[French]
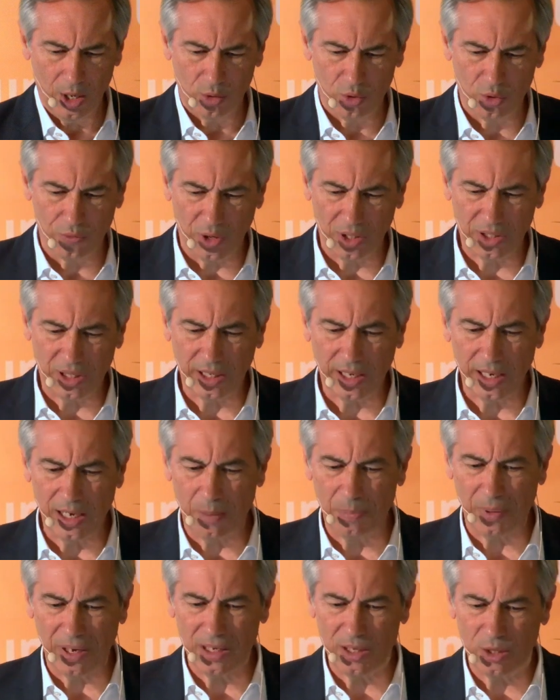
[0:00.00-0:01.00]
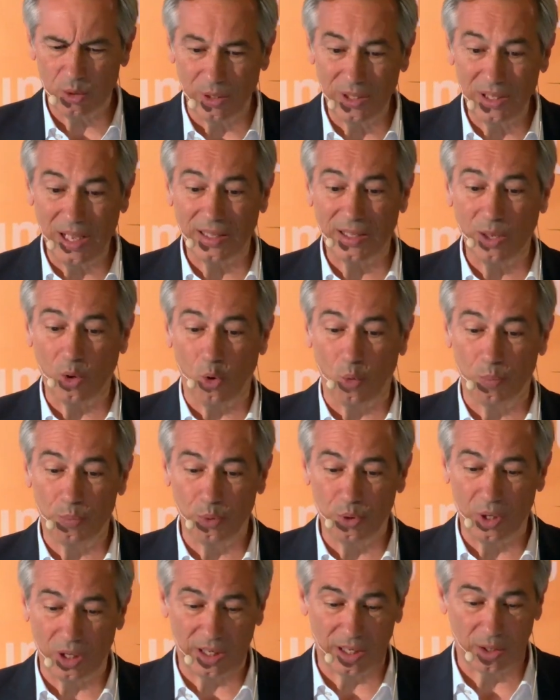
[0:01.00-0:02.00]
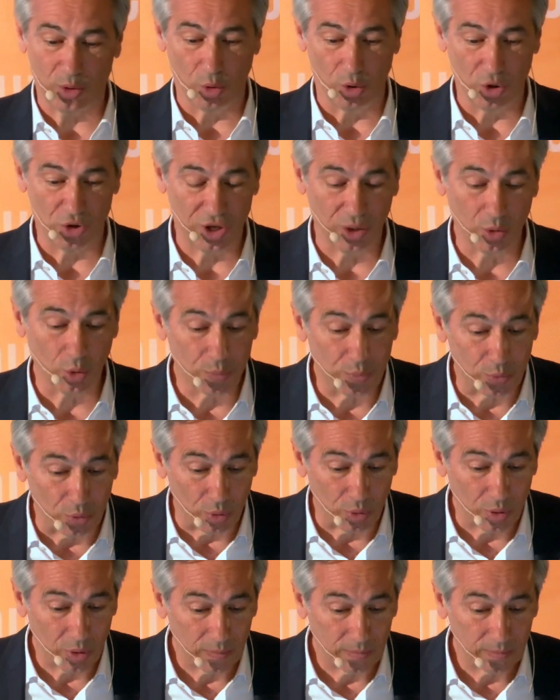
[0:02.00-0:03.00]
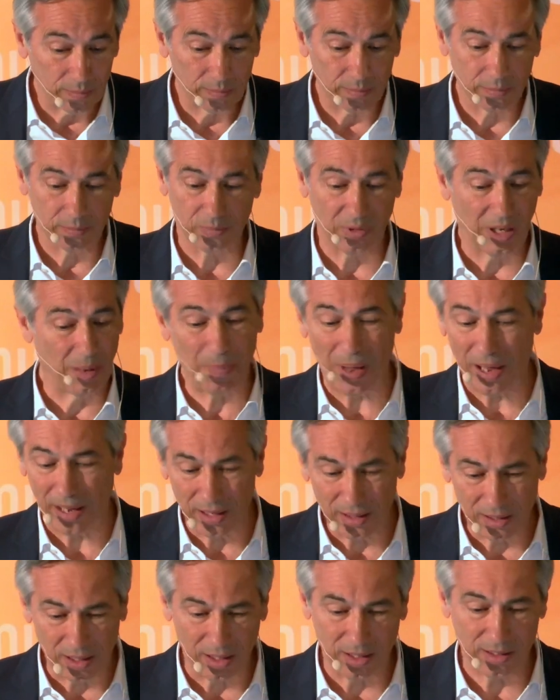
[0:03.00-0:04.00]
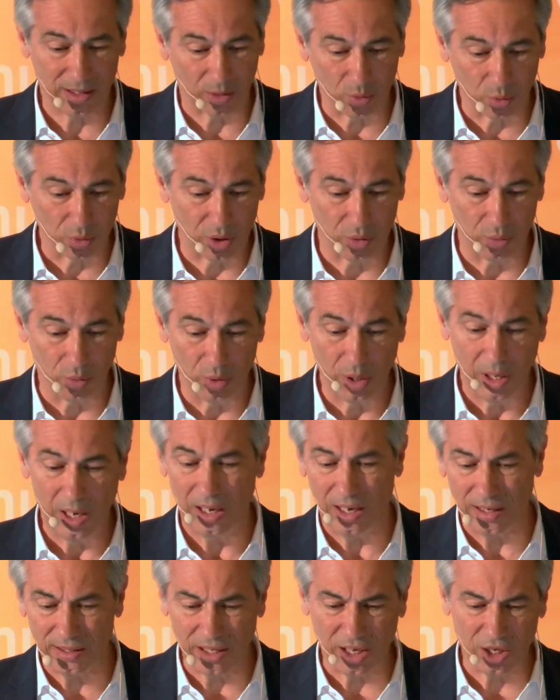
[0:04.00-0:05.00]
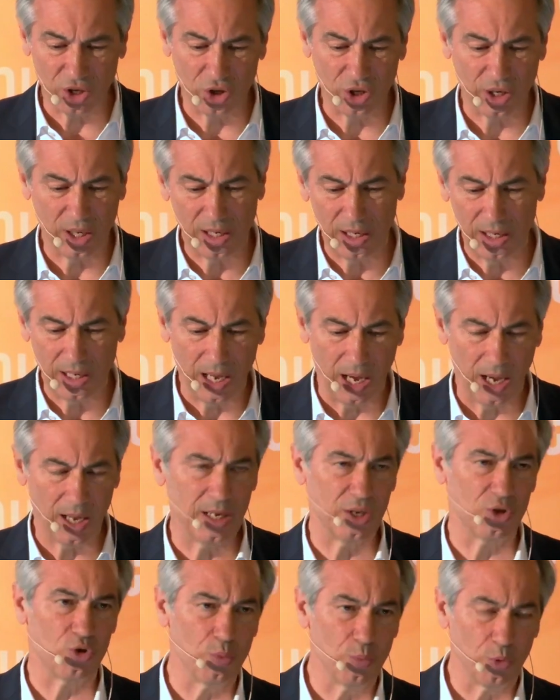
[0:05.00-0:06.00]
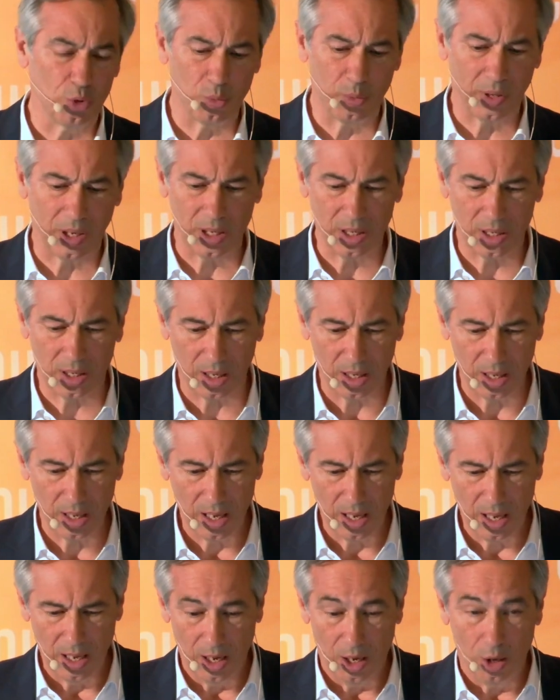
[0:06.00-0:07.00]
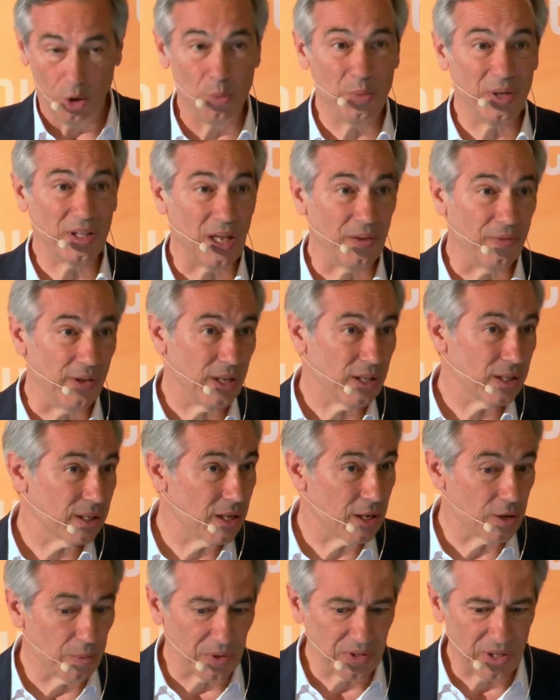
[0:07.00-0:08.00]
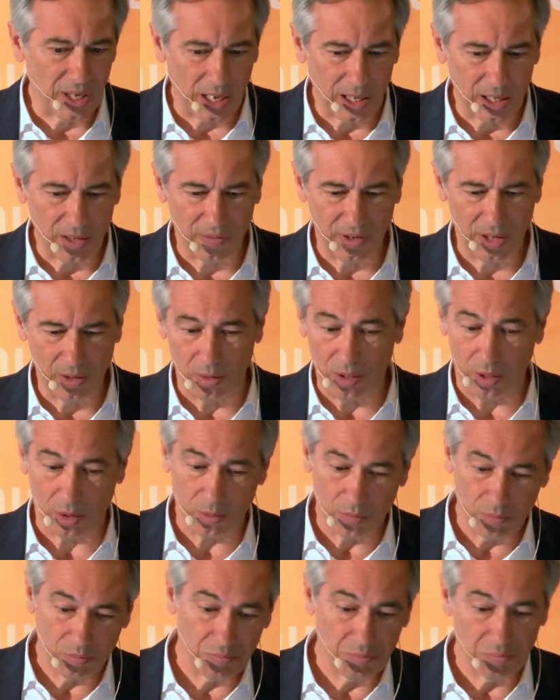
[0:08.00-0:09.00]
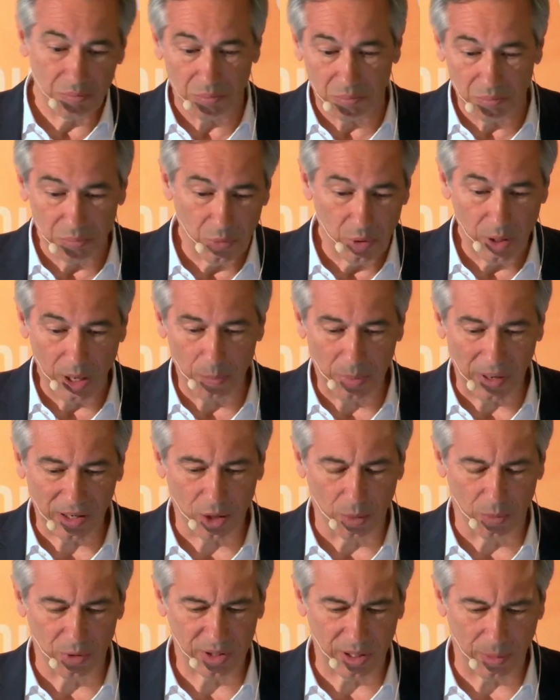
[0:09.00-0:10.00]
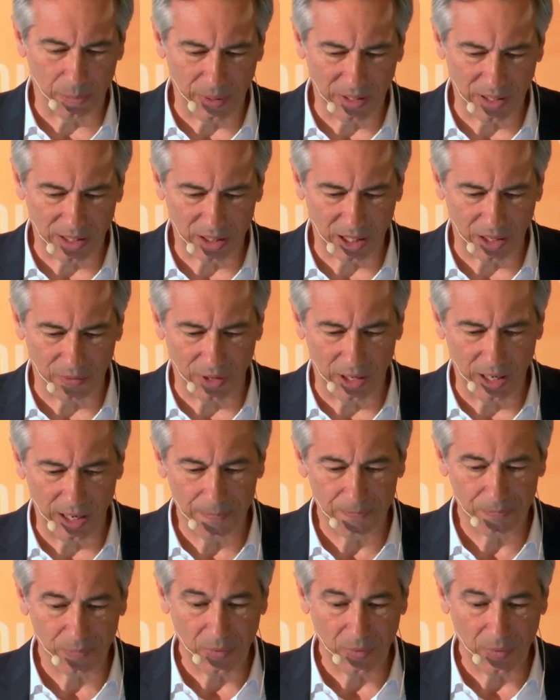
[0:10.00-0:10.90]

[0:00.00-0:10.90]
Nous avons intégré l'apparition ininterrompue des technologies de rupture. On n'a pas arrêté, ça continue. La 5G, l'IA, les jumeaux numériques, le métaverse qui commence à arriver. L'impact commence à peine à se révéler.